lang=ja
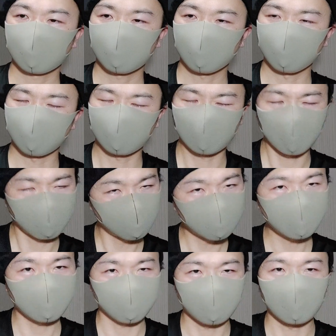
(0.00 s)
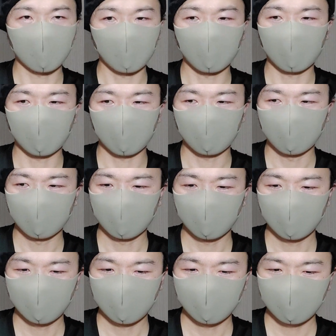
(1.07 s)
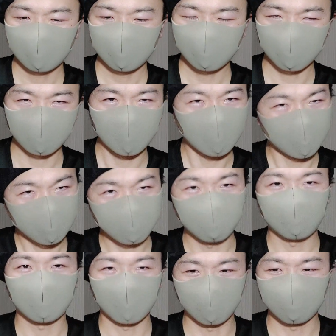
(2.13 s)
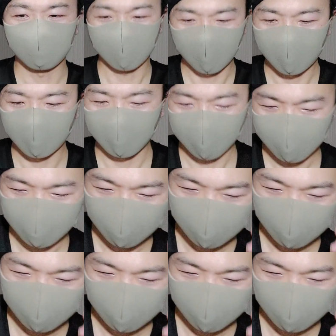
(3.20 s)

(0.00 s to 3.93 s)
釣ってるっていうか釣られてるっていうか